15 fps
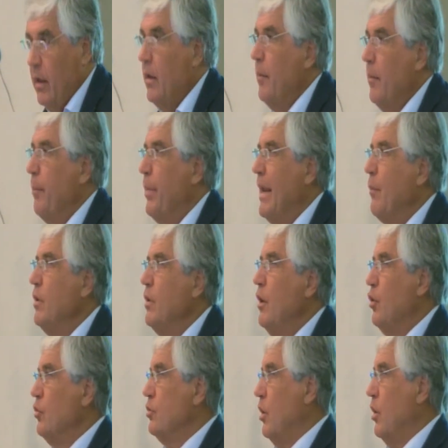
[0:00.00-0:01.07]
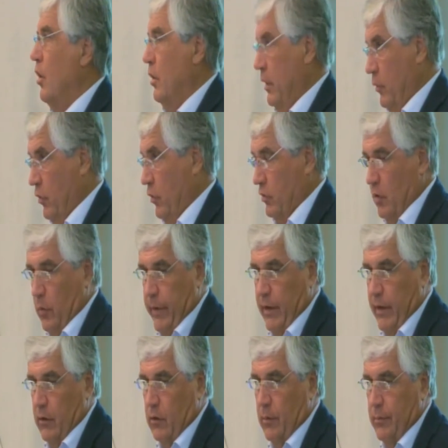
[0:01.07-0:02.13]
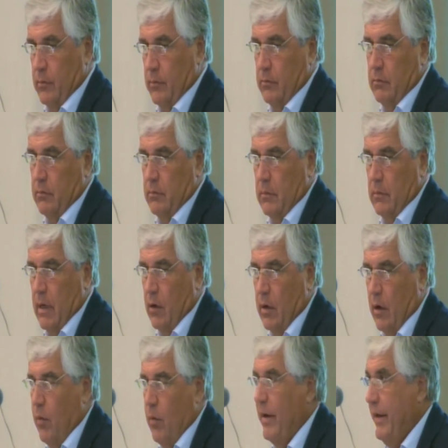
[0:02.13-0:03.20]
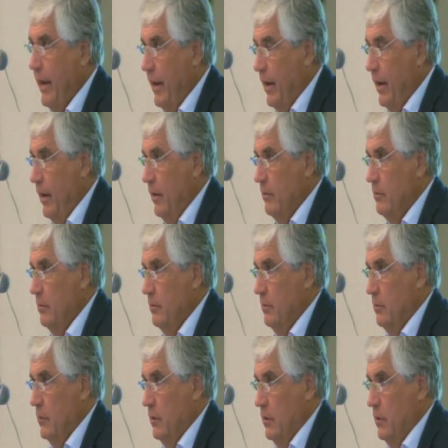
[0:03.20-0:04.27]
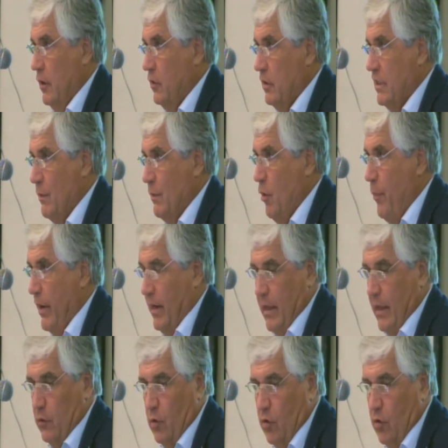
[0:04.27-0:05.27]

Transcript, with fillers: Parliamo di controlli in questo momento. Allora qualche, di cosa stiamo parlando?